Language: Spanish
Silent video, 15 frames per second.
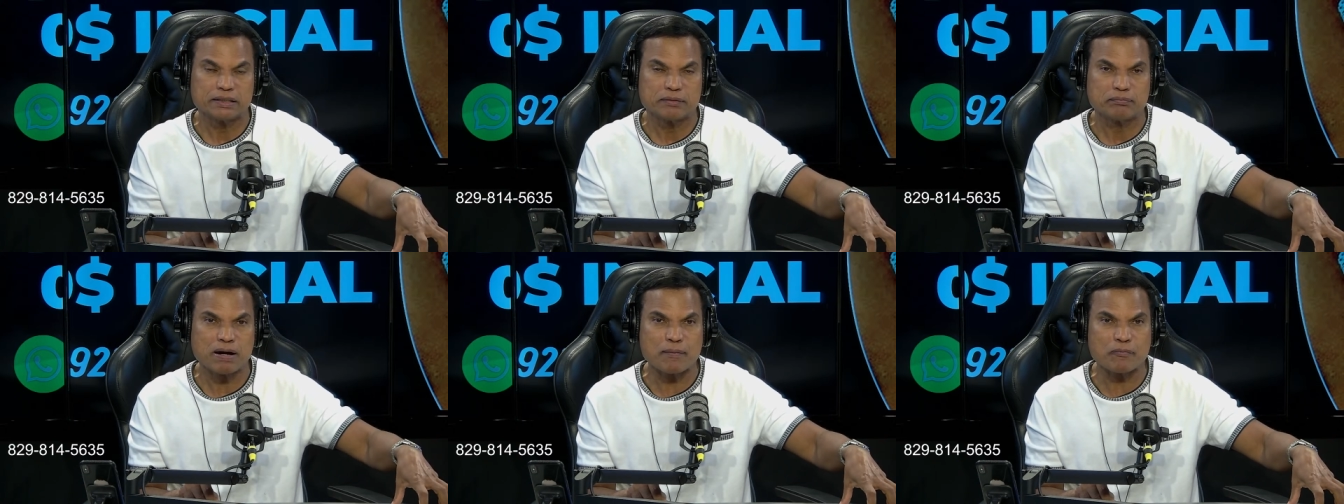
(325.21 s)

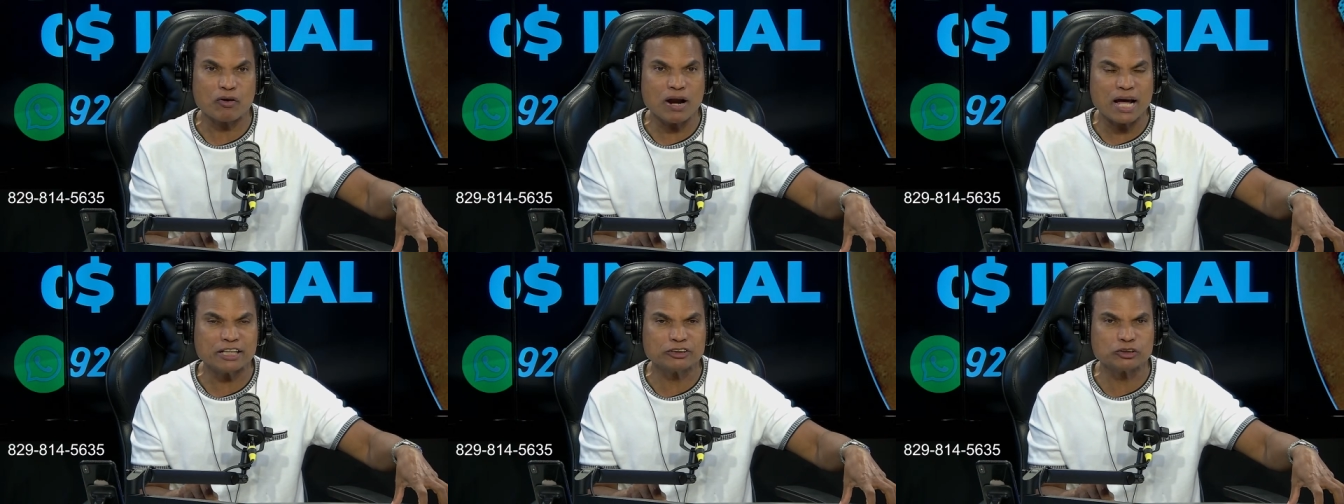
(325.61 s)

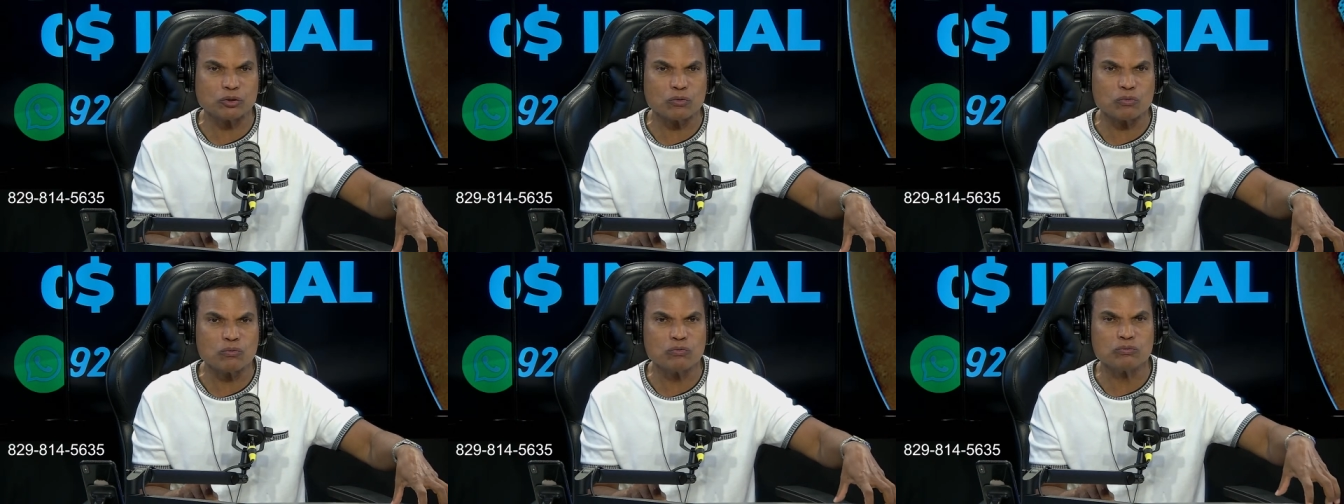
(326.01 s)
Mamola
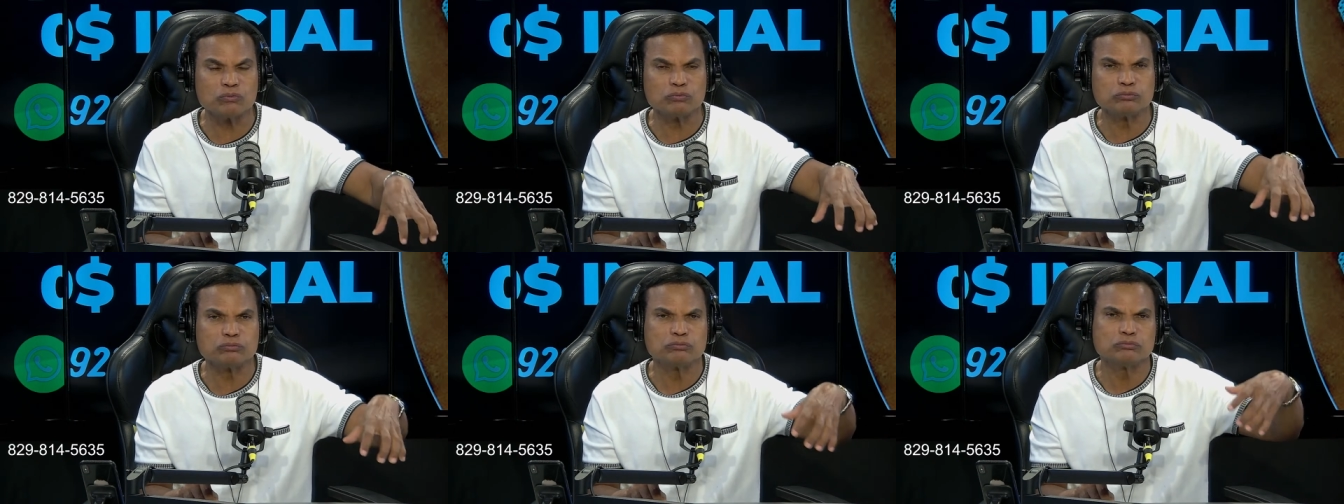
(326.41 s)
hizo
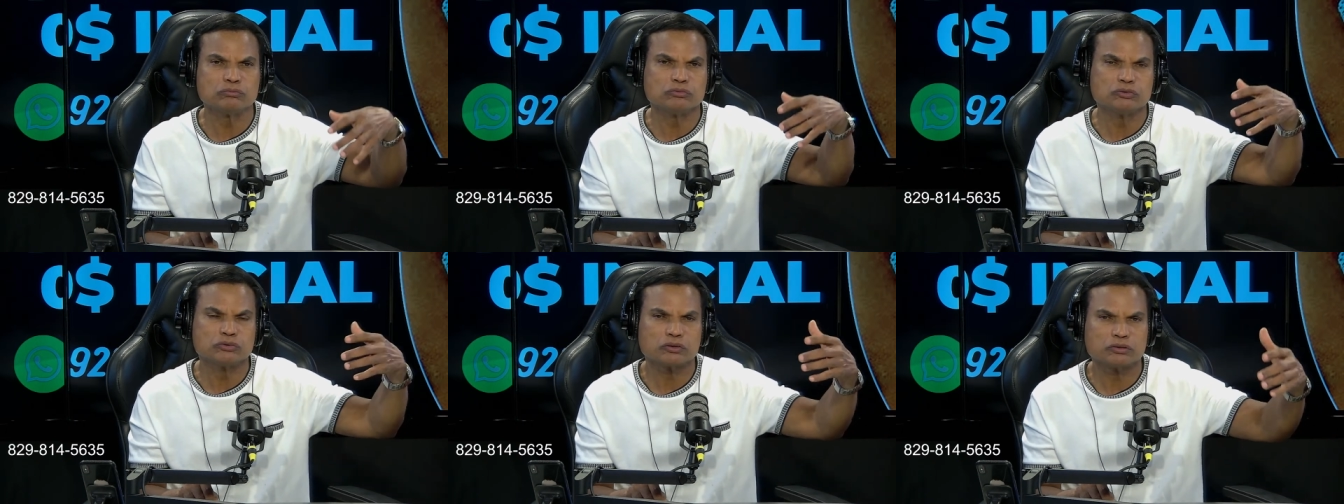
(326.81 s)
un.
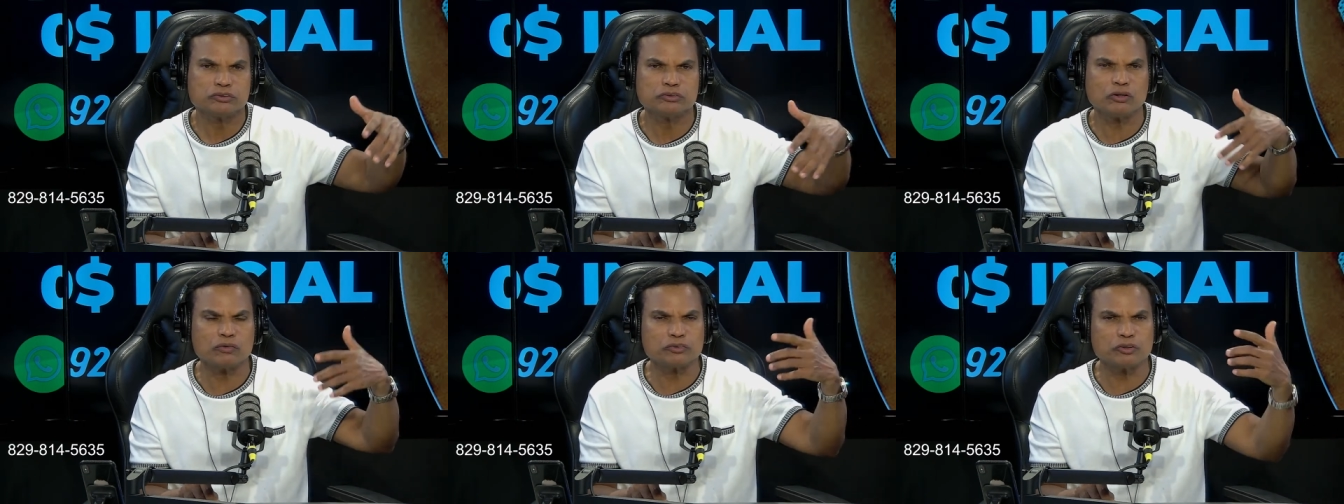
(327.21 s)

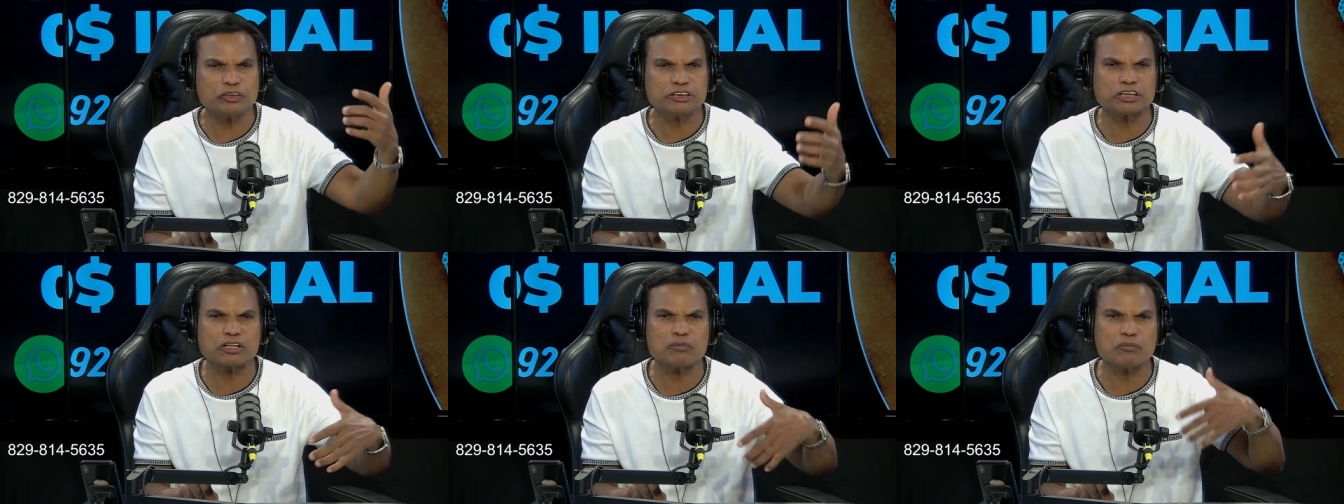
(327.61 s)
Yo, yo
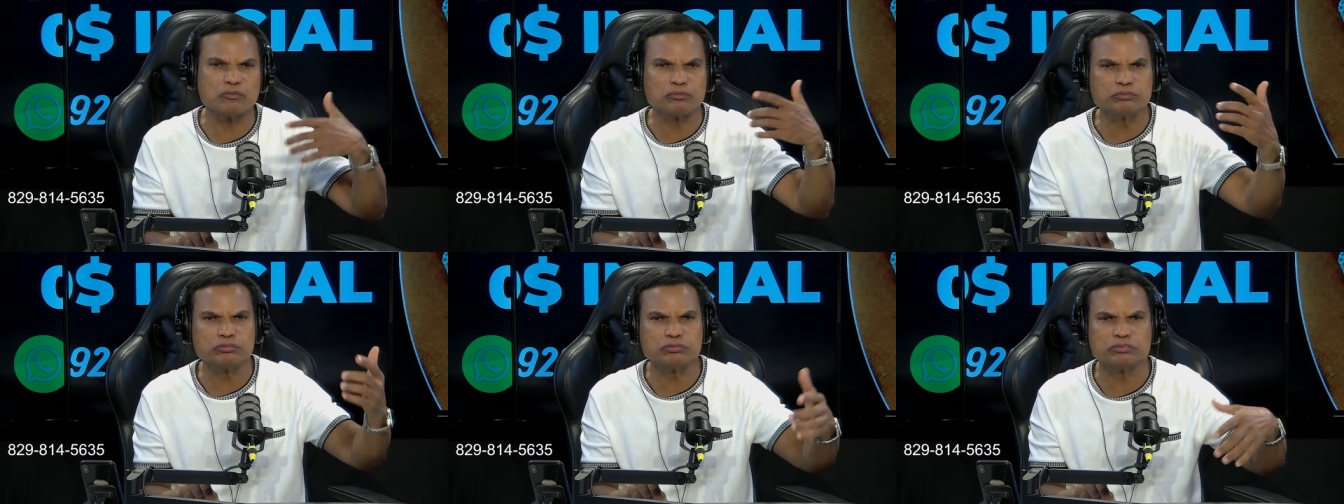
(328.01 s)
hice como
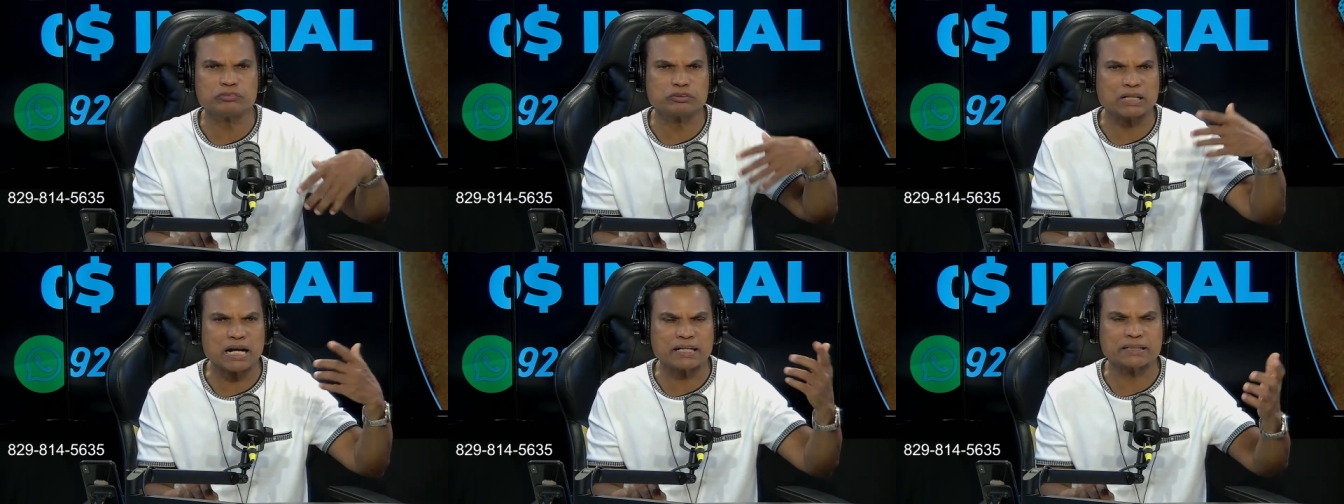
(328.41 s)
un,
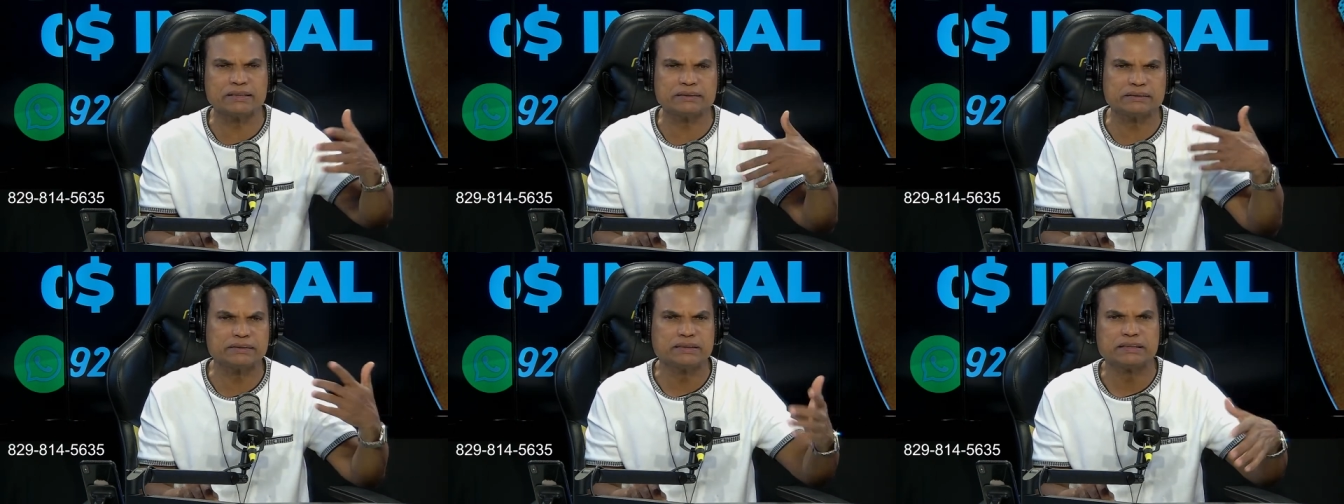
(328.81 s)

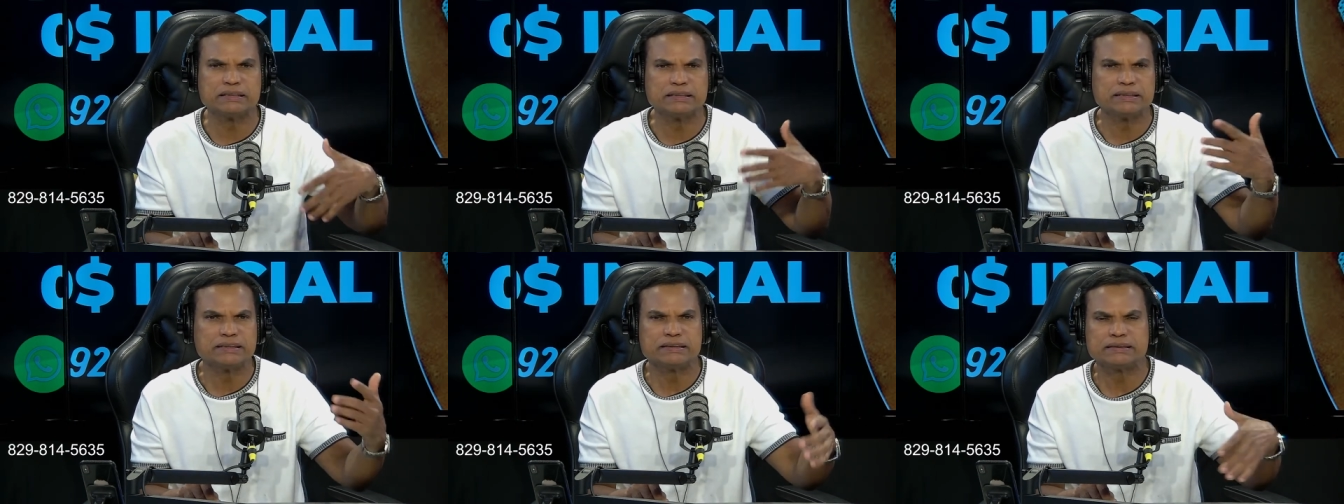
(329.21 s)
ranking
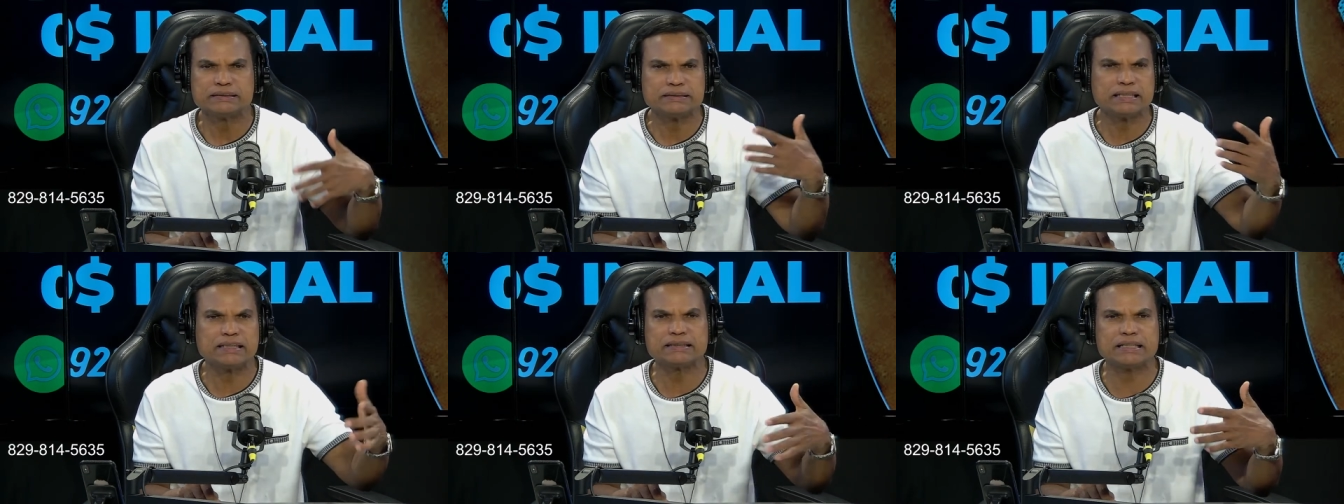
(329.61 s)

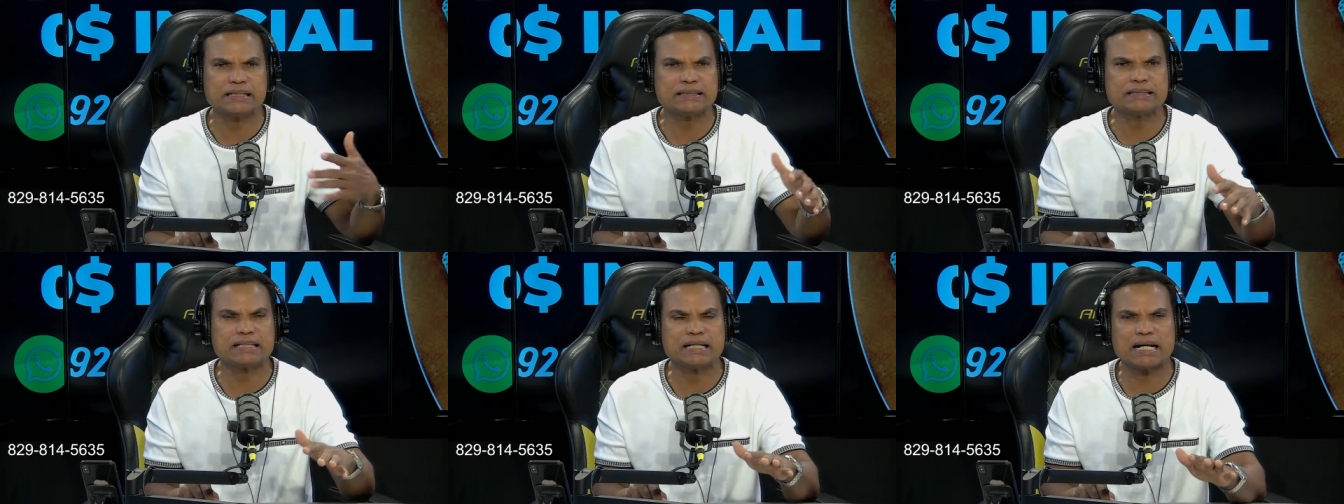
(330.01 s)

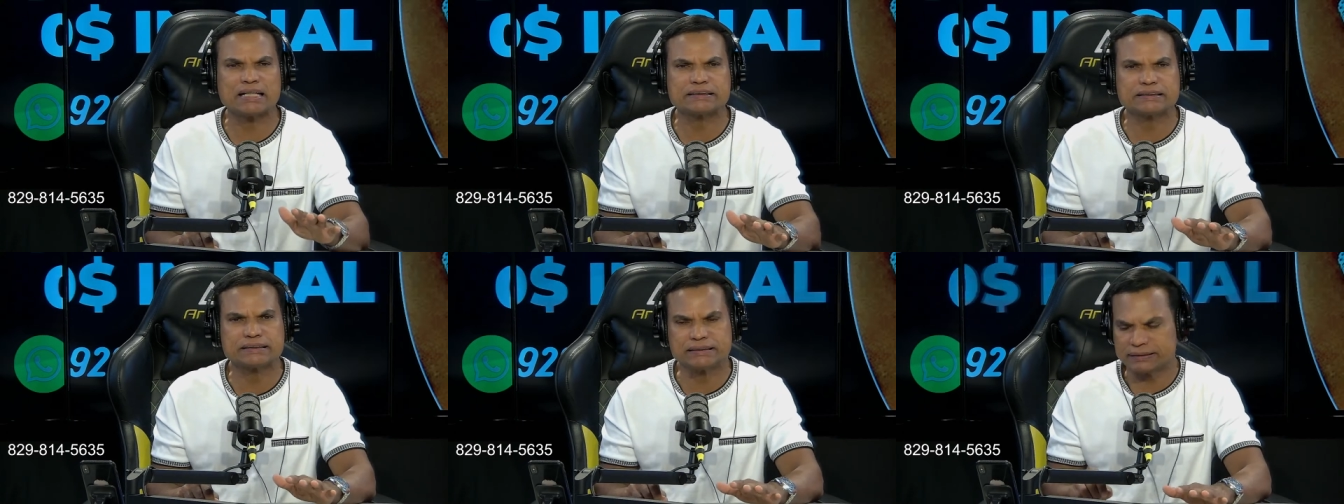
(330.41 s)
de,
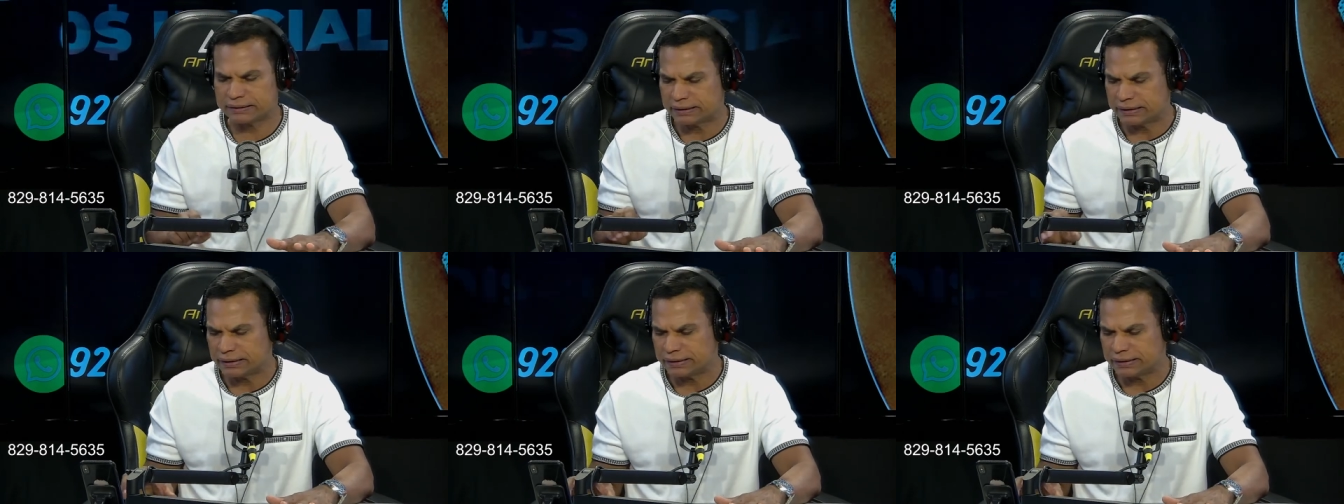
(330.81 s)
las.